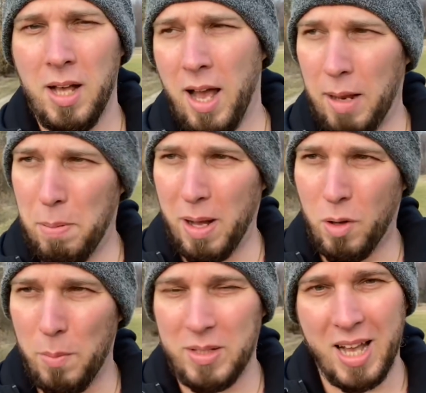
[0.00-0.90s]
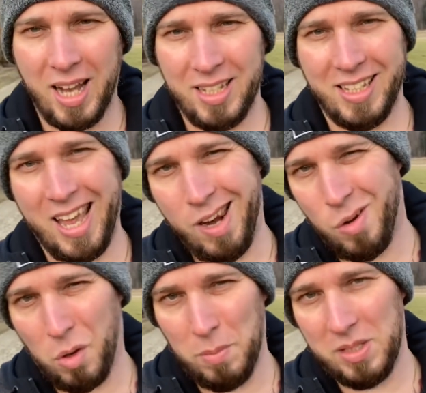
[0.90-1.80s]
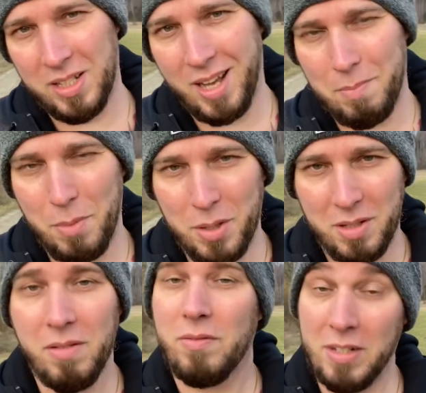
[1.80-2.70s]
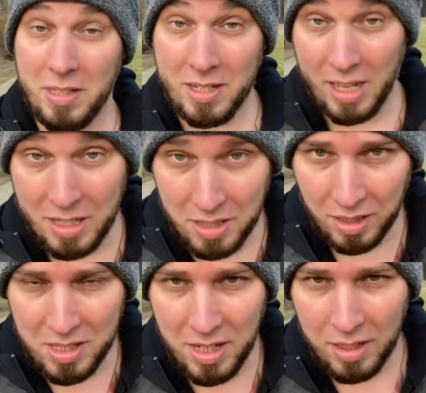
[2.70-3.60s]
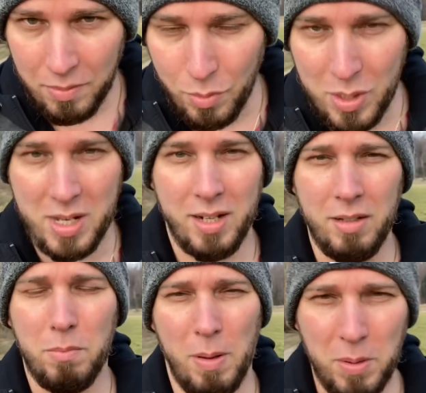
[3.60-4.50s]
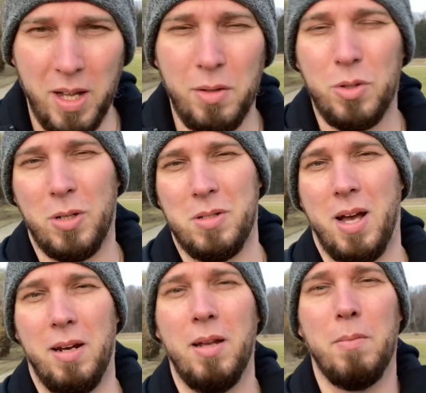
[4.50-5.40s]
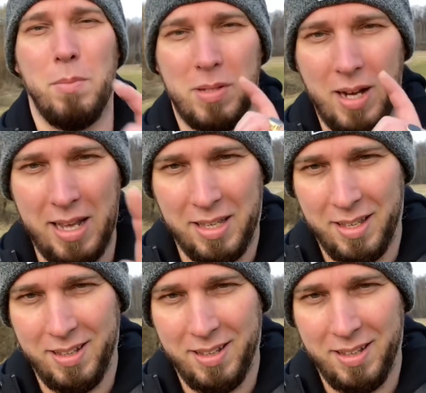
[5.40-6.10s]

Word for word: Ein paar Kommentare, die ich gerne noch kommentiert haben möchte. Falls sich das alles interessiert, würde ich sagen, bleibt dran und schaust dir an. Bis gleich.